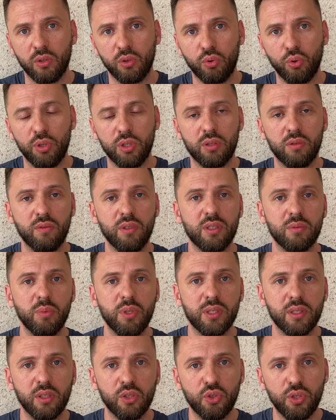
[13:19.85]
то есть вы
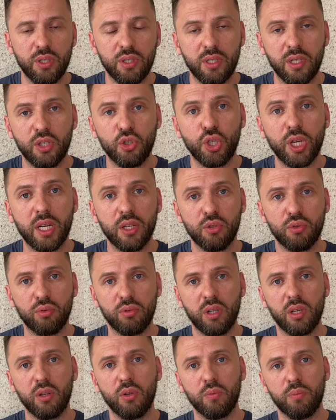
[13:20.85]
смысл жизни к счастью
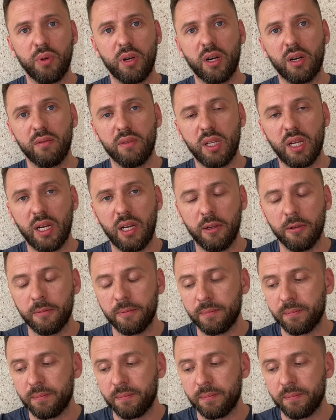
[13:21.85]
да, его приравняли,